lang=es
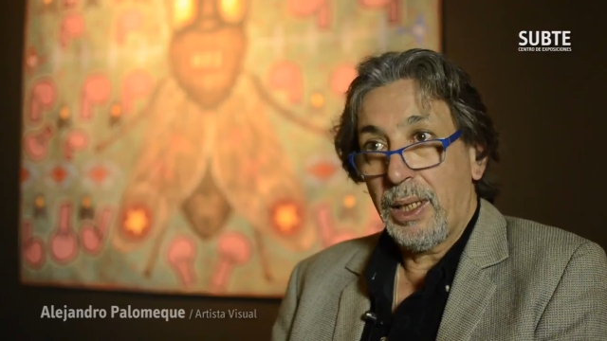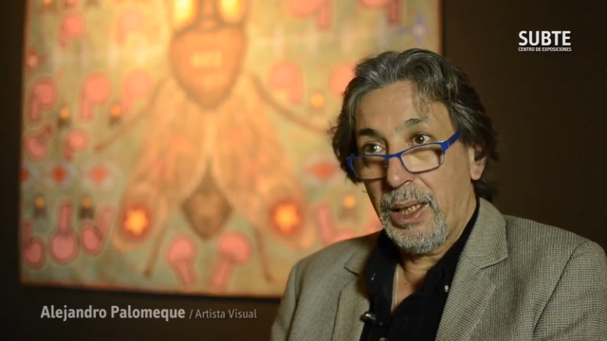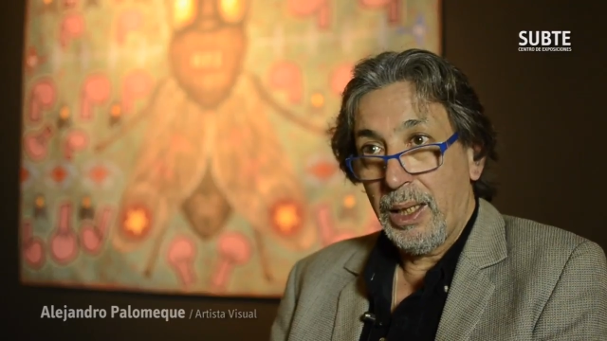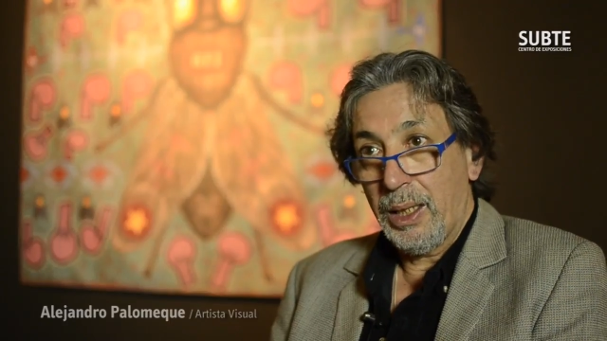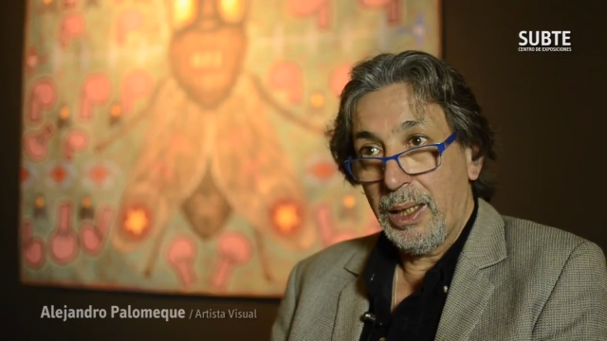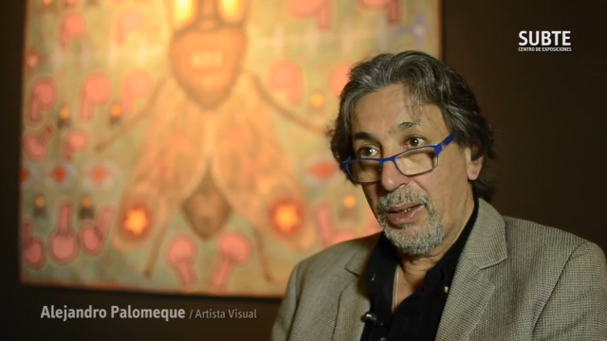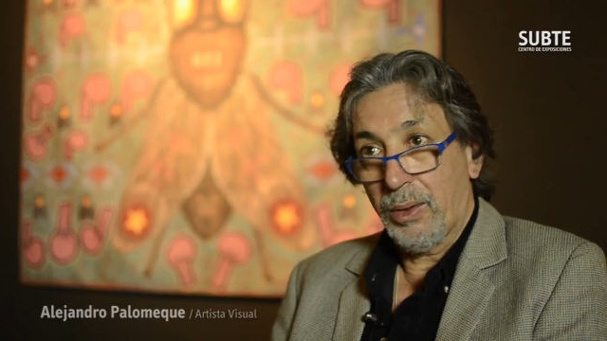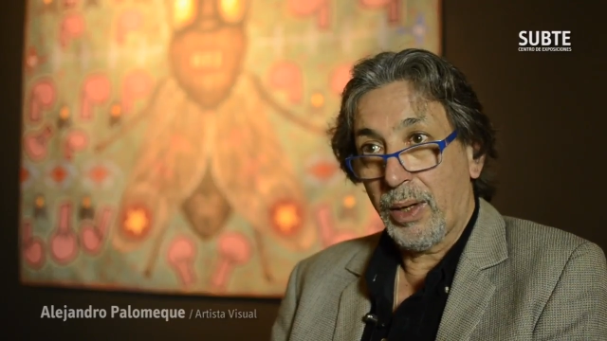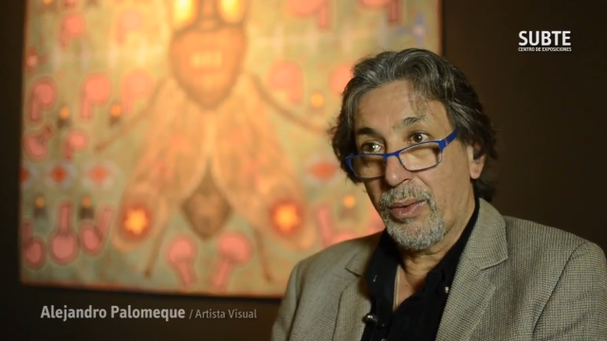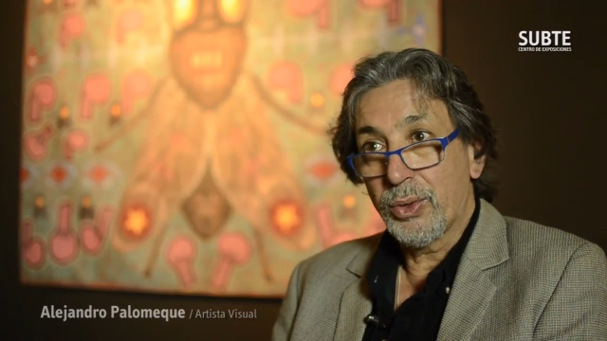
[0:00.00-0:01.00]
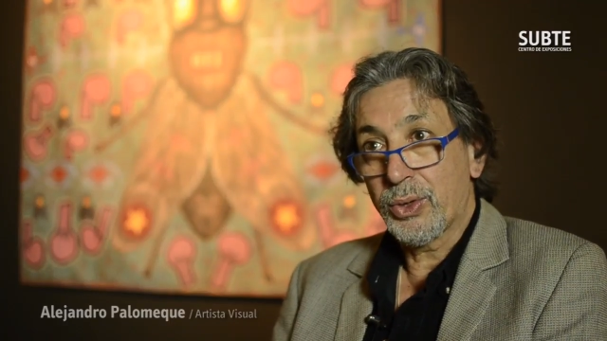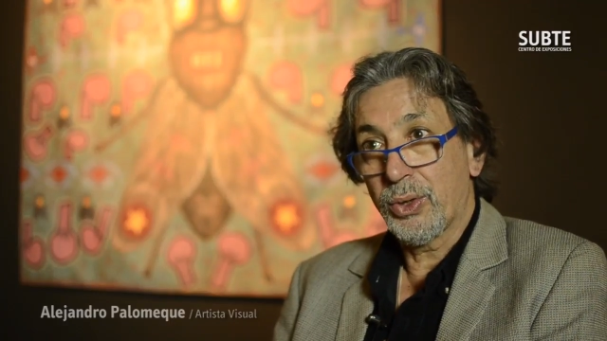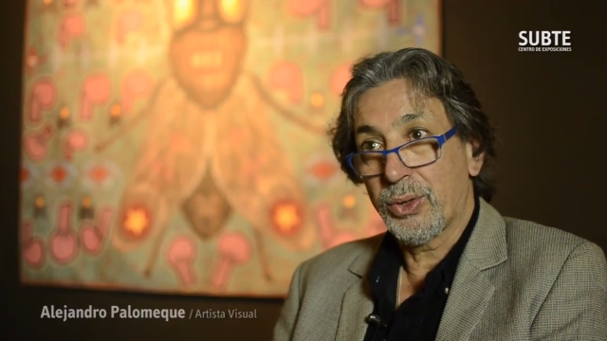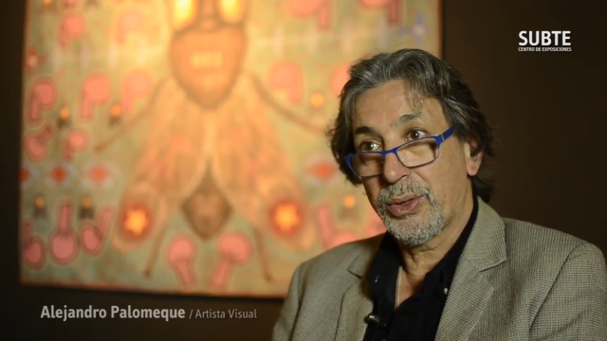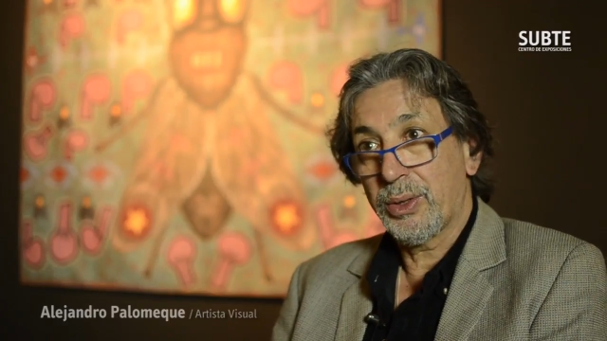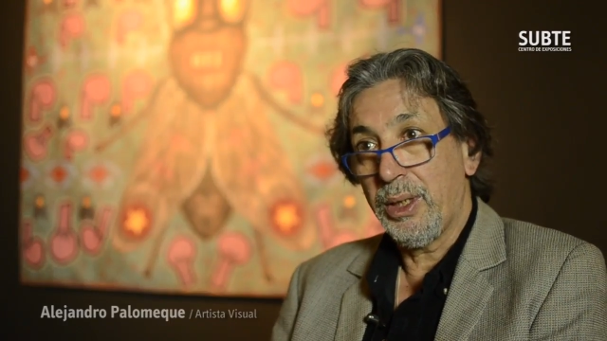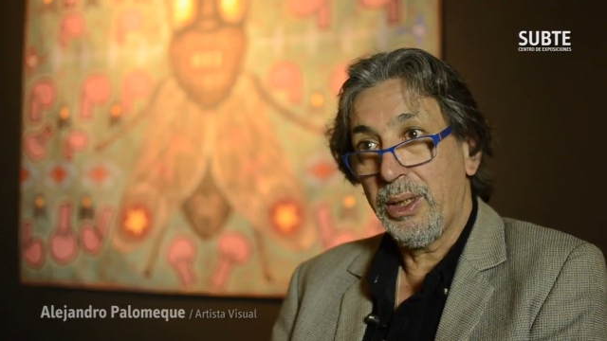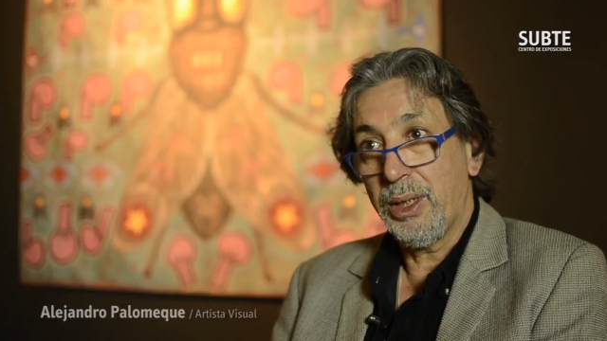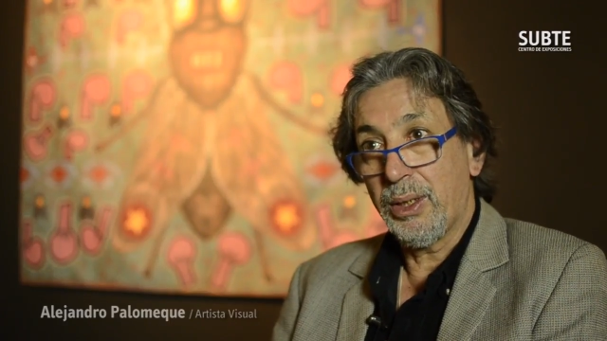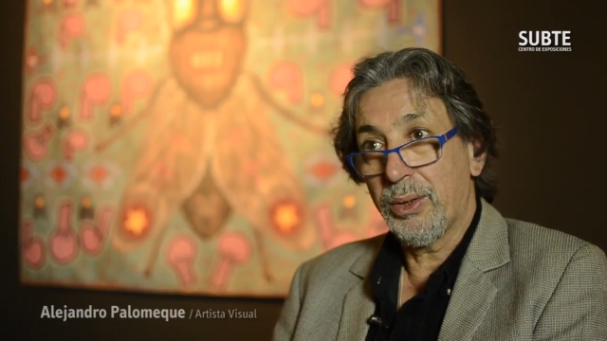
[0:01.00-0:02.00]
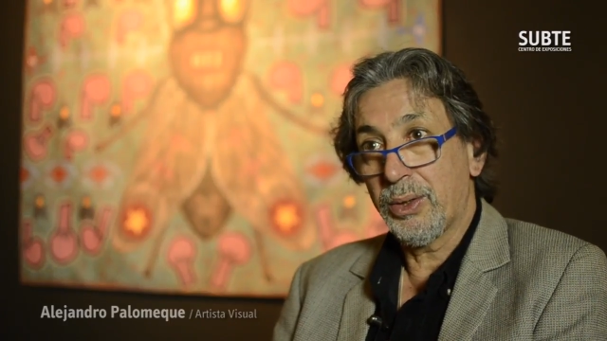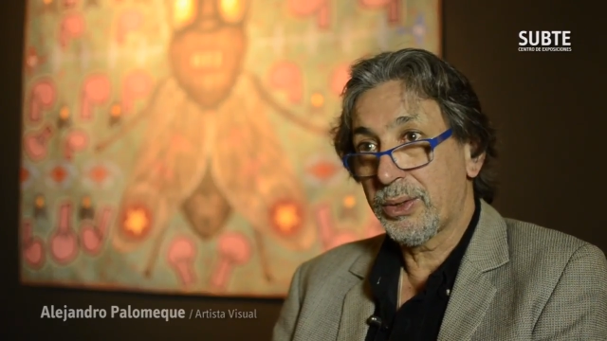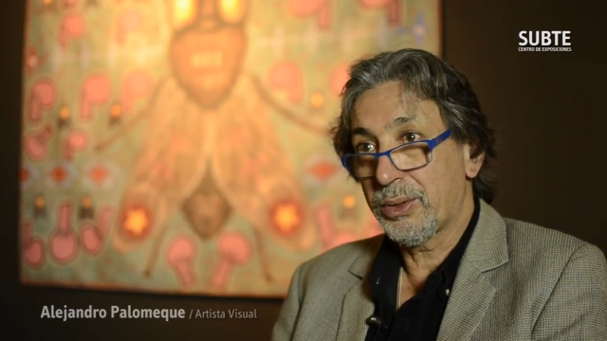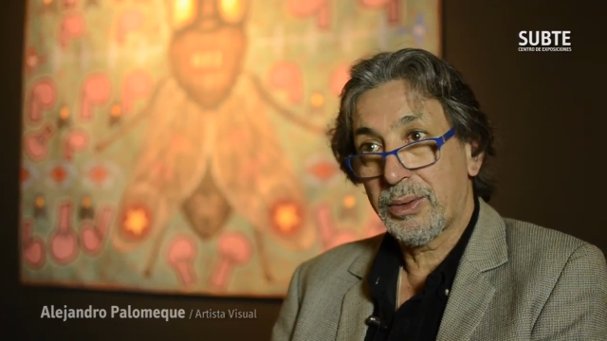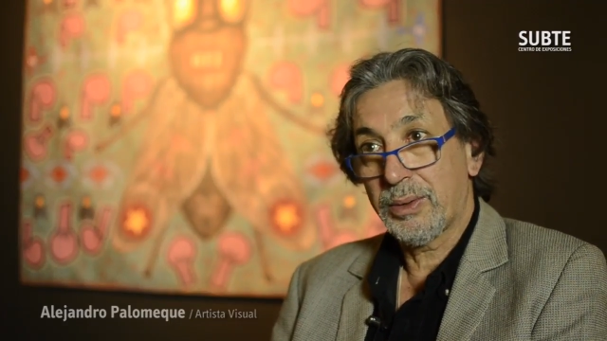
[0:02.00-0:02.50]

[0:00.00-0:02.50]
eh, los recursos hídricos